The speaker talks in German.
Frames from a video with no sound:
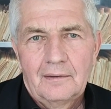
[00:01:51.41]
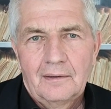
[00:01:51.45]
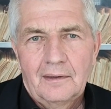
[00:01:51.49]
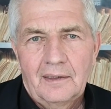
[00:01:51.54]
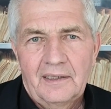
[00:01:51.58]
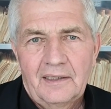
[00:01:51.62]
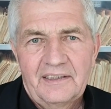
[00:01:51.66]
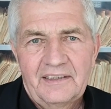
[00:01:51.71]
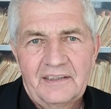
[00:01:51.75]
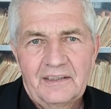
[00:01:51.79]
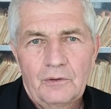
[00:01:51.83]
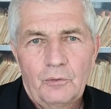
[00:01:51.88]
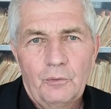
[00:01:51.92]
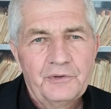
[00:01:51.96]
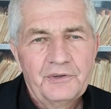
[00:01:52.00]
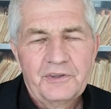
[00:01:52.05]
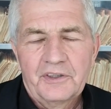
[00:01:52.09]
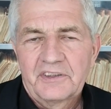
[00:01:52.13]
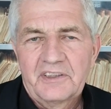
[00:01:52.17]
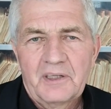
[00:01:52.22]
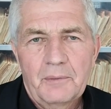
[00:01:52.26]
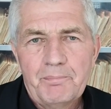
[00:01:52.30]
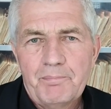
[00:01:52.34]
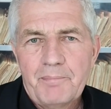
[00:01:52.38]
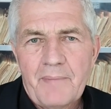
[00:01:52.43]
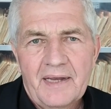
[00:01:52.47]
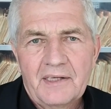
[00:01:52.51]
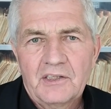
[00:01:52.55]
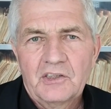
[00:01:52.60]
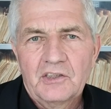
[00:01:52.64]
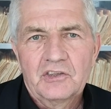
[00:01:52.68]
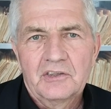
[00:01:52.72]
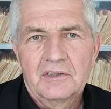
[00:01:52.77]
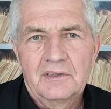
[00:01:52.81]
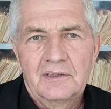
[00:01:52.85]
an hunderte
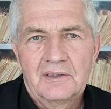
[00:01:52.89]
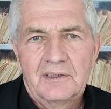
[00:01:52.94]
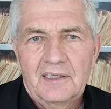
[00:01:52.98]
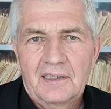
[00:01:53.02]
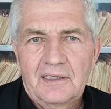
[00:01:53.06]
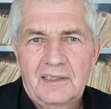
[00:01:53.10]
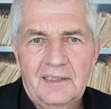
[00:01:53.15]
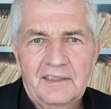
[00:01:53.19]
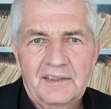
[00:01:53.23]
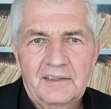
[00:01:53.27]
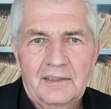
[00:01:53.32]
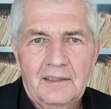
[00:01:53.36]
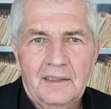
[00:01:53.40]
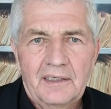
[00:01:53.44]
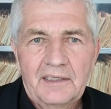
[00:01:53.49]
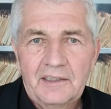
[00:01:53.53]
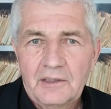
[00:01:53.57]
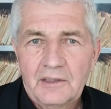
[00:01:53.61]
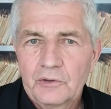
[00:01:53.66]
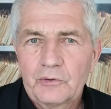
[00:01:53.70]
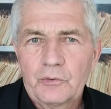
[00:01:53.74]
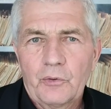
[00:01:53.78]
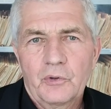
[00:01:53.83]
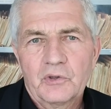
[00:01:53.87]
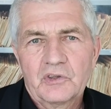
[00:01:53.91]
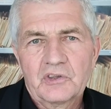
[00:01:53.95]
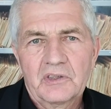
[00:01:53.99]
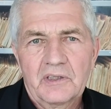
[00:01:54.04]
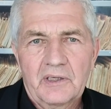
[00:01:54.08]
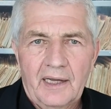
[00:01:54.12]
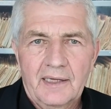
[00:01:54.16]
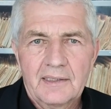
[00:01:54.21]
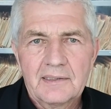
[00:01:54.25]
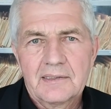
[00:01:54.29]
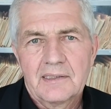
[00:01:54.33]
Menschen, die an der innerdeutschen
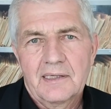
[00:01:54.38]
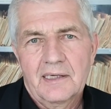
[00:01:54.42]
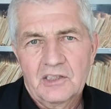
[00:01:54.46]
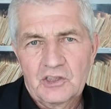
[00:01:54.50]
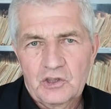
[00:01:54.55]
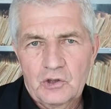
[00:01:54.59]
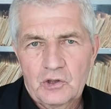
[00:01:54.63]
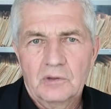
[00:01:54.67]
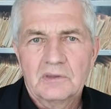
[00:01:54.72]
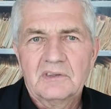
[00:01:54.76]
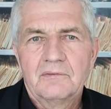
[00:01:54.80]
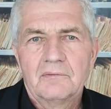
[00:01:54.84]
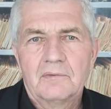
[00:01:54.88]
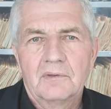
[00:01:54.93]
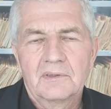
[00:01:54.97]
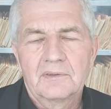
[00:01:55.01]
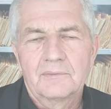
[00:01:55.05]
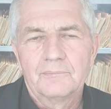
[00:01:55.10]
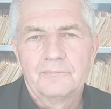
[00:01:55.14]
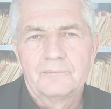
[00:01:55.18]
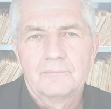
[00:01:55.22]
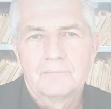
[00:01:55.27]
Grenze erschossen wurden.